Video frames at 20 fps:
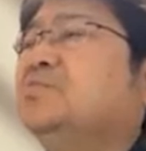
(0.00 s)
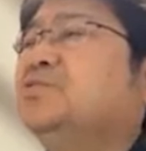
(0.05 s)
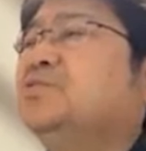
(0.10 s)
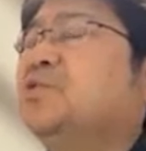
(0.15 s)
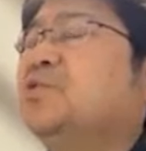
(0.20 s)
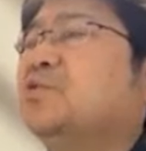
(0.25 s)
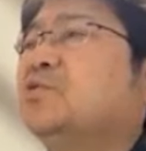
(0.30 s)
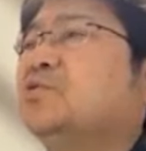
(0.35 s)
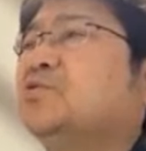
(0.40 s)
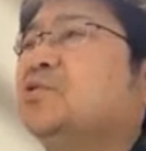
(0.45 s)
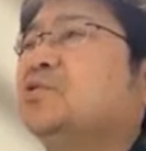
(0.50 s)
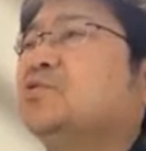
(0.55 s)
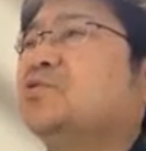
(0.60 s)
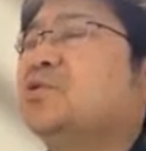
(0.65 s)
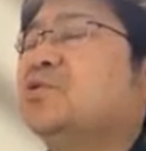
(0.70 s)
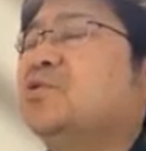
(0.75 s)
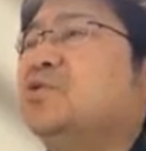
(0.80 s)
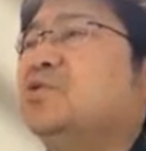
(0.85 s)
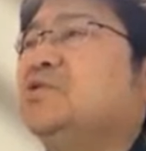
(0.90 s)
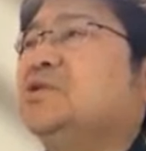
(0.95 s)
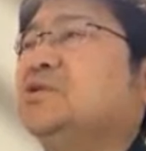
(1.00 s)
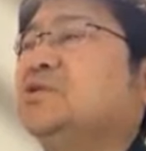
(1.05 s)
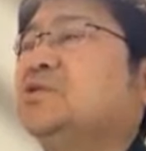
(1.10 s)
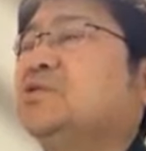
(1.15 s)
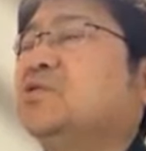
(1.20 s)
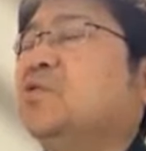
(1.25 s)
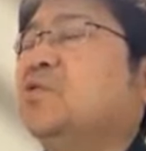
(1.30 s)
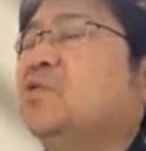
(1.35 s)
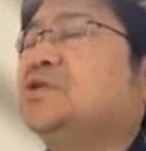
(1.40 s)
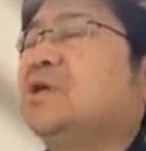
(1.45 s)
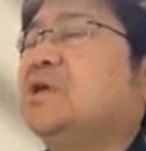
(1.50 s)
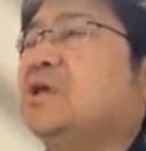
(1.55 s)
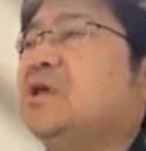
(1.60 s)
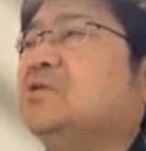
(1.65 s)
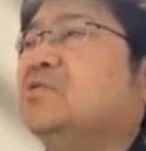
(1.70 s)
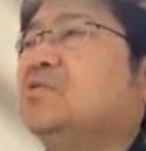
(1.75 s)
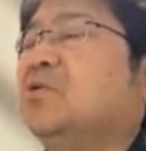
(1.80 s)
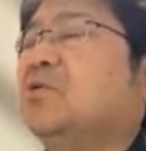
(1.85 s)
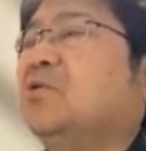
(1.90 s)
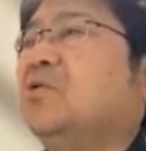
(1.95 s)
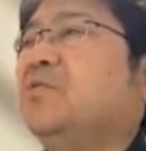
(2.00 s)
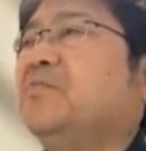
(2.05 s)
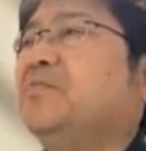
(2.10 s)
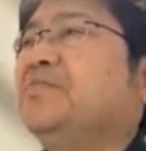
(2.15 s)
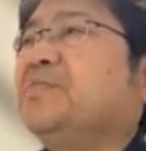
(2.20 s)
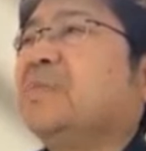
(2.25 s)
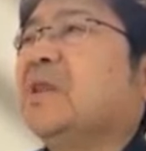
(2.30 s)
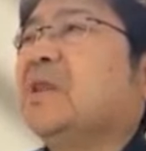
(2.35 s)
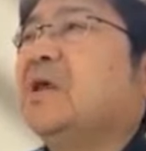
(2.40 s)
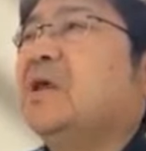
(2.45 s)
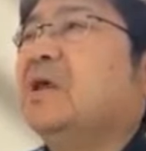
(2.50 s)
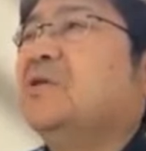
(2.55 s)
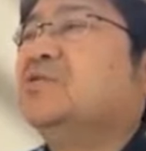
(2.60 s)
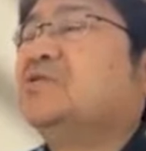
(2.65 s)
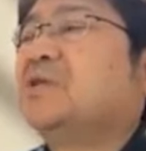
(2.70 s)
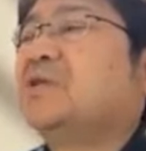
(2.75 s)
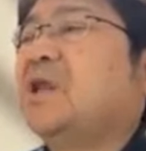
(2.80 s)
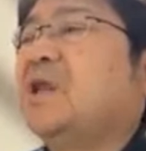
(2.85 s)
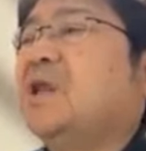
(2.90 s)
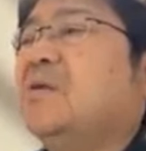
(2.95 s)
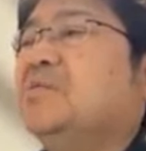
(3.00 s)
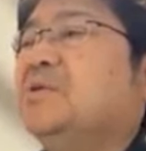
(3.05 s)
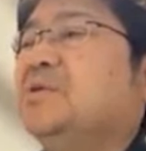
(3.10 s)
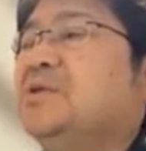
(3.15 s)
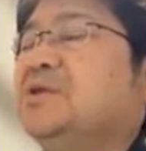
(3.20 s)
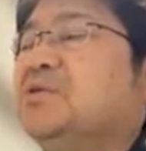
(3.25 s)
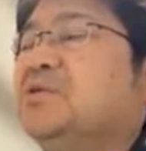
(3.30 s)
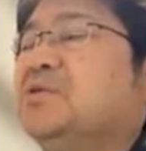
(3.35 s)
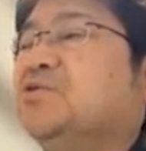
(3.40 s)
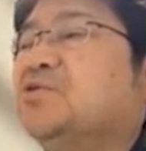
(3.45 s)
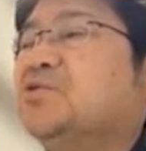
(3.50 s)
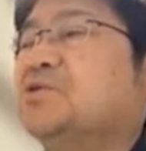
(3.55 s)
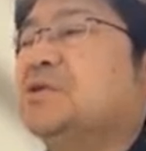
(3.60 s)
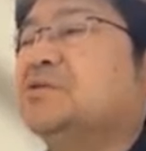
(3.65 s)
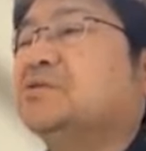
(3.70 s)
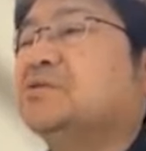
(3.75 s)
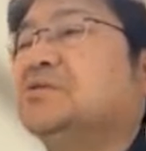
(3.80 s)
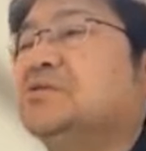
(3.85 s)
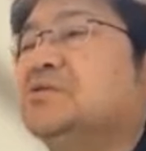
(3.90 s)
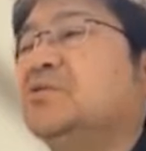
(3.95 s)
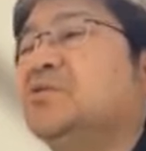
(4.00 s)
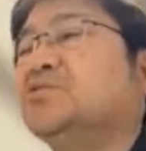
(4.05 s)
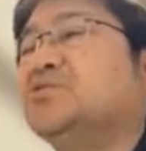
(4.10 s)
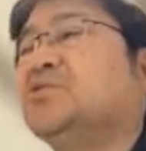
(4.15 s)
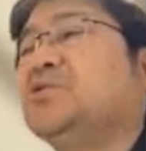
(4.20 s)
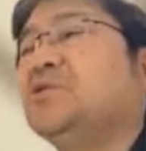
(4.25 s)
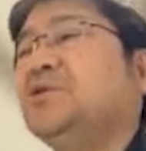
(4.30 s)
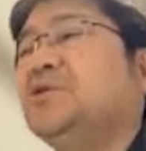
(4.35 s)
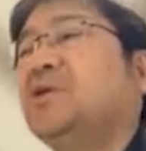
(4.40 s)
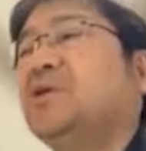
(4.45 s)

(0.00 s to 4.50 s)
ブロックごとの実行時間とスケーラビリティを調査するってこと